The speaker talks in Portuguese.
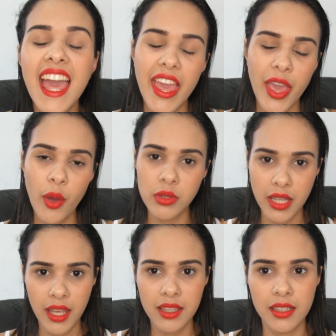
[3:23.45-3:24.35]
Eu,
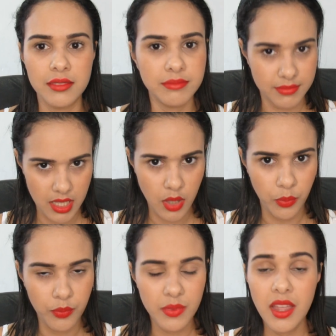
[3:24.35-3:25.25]
Leila, eu
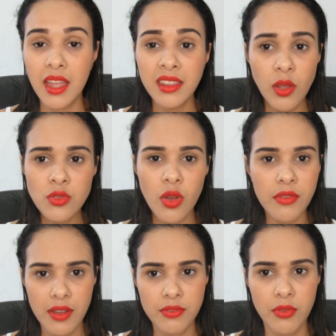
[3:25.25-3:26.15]
não sou a
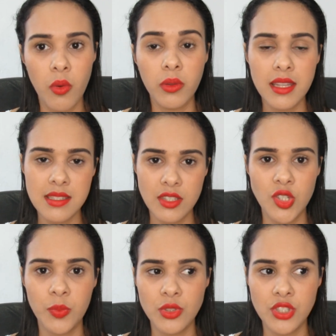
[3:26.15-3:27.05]
favor desse
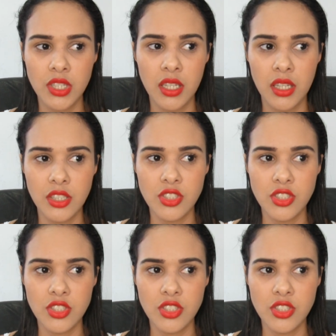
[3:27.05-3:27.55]
tipo de.